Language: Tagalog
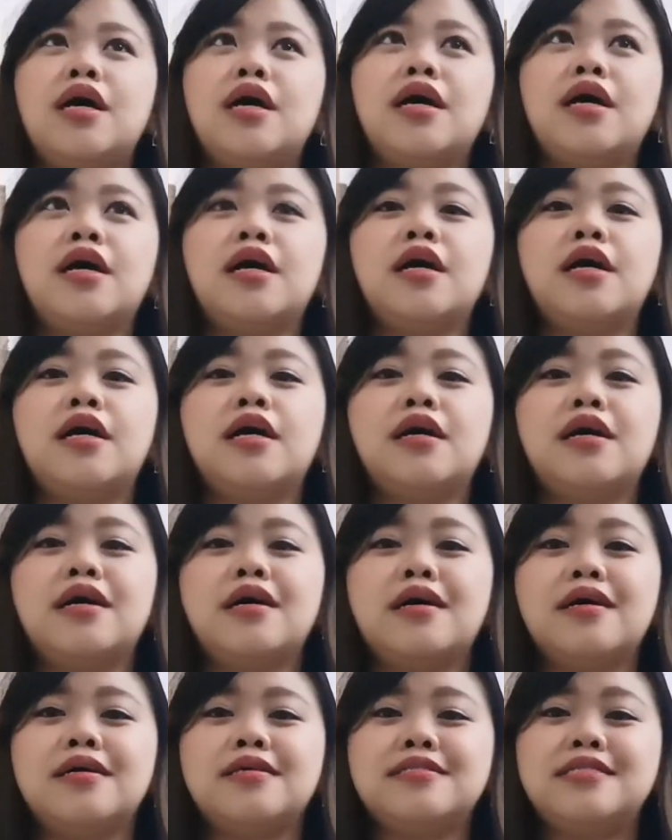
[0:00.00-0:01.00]

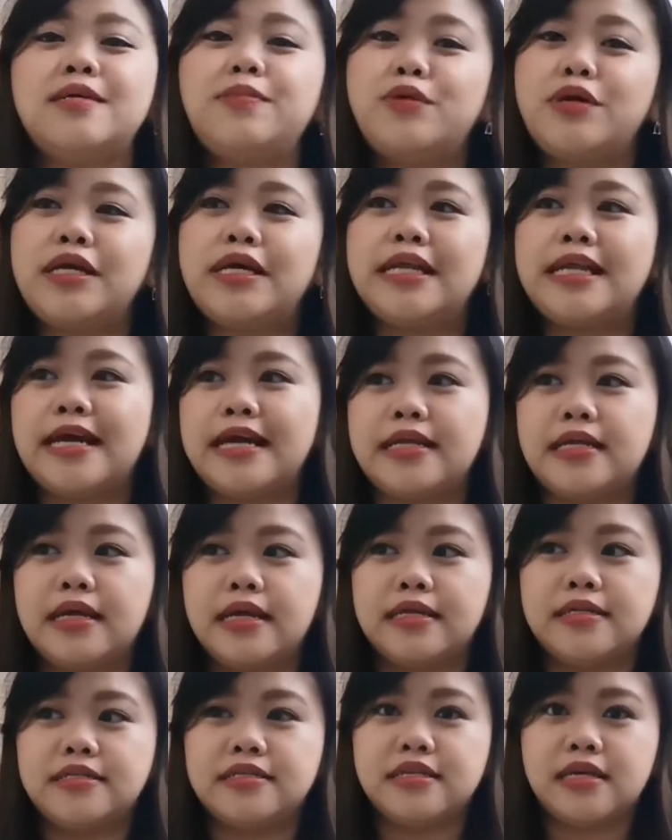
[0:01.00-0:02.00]
uh, simulan
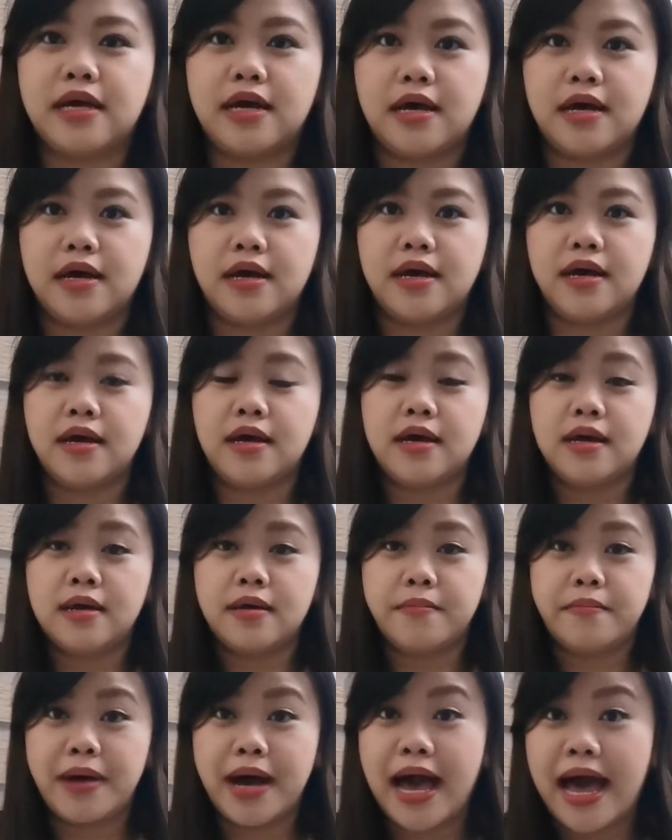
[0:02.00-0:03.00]
natin sa
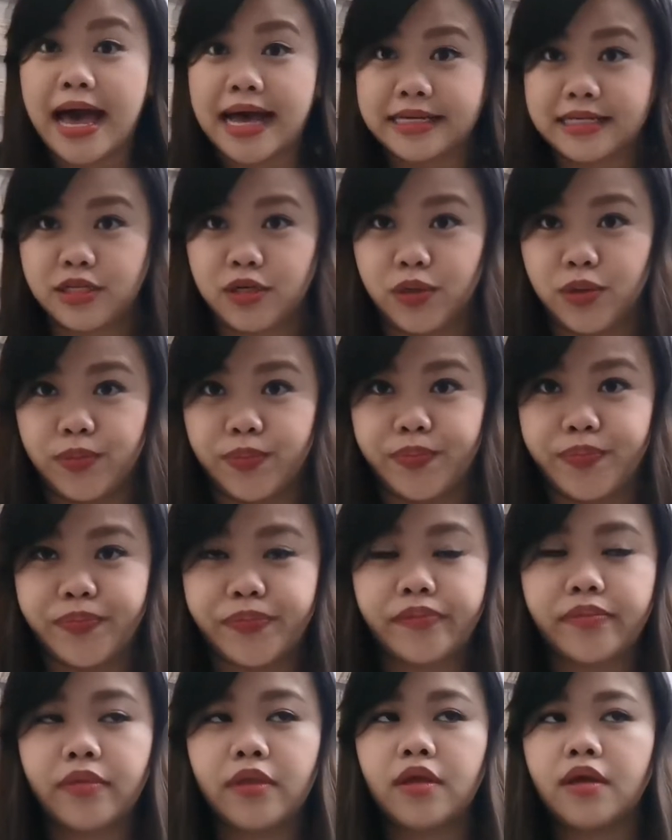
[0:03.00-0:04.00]
mga aso.
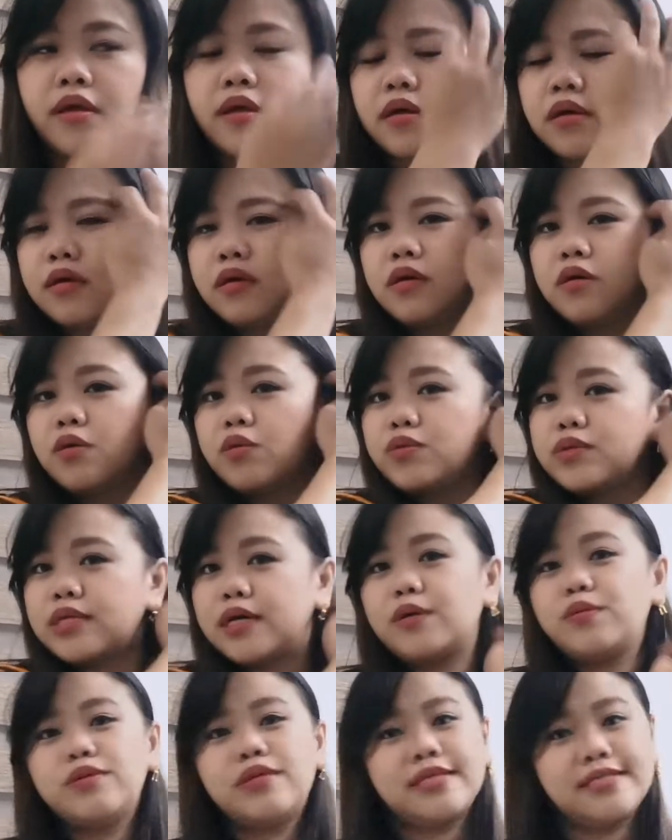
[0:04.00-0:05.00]

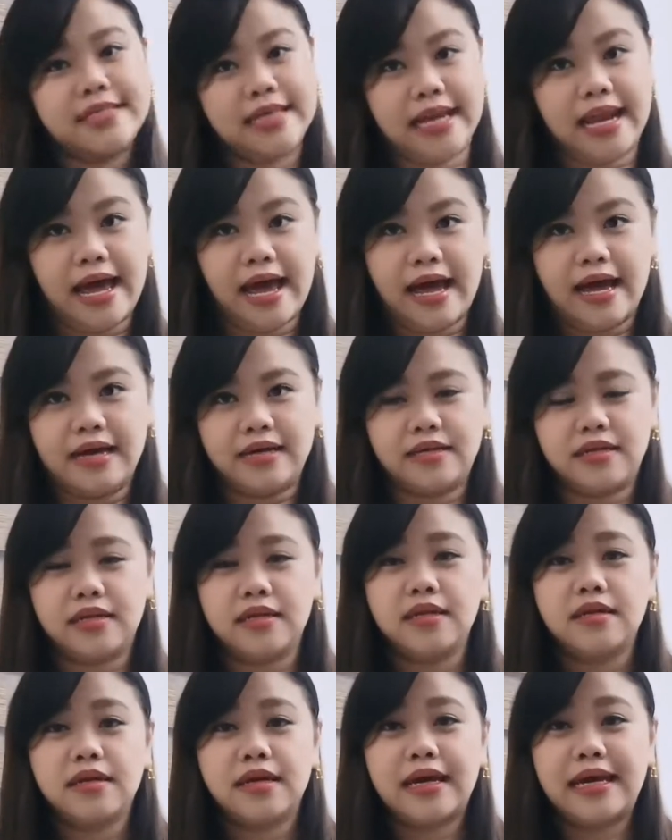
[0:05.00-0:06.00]
Unang-una sa
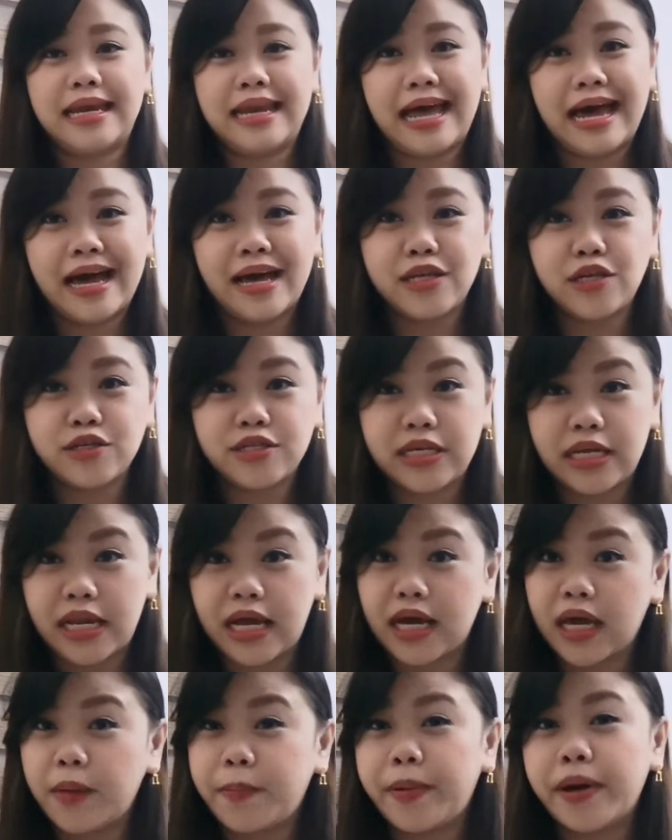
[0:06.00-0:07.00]
lahat, kailangan nyo
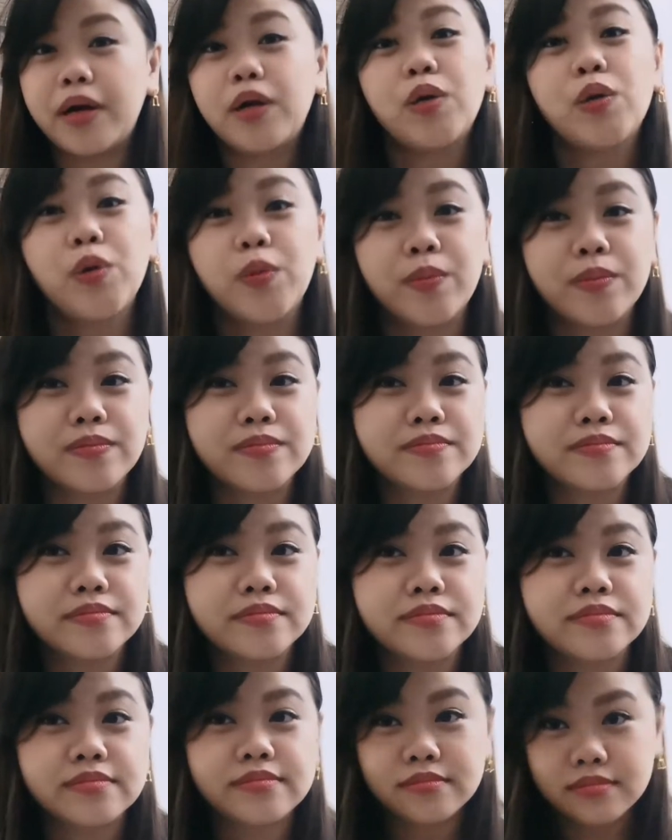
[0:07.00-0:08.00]
silang ipag-groom,
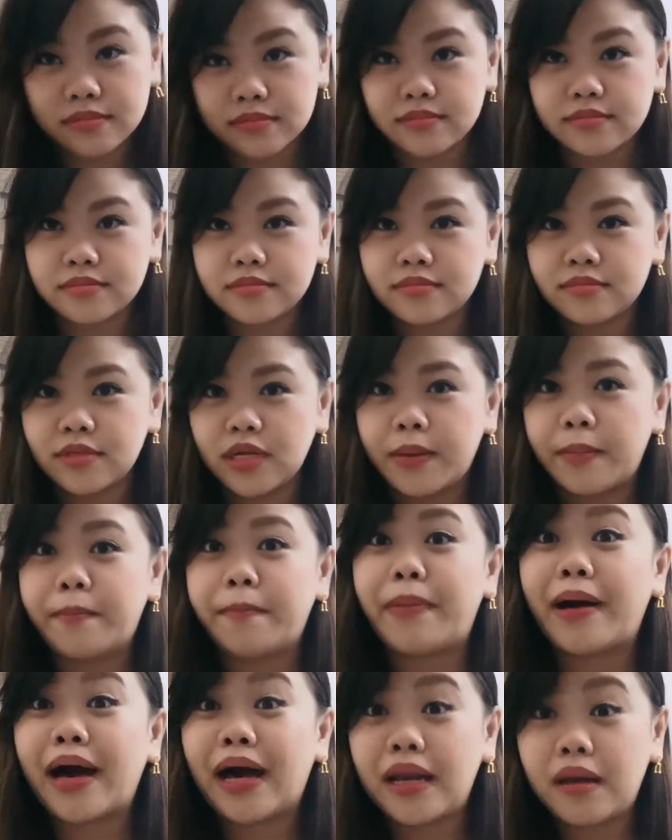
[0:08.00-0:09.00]

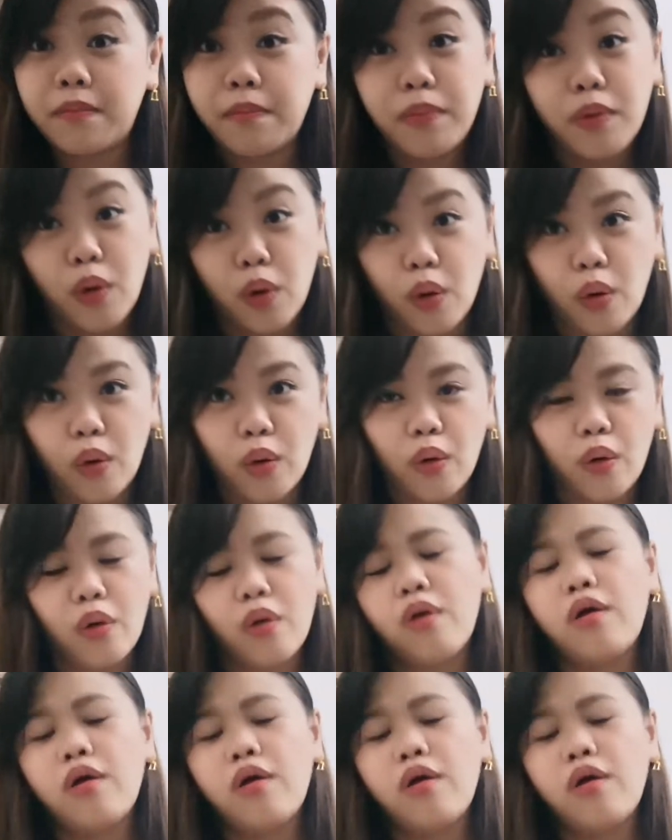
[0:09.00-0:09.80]
pakalbo,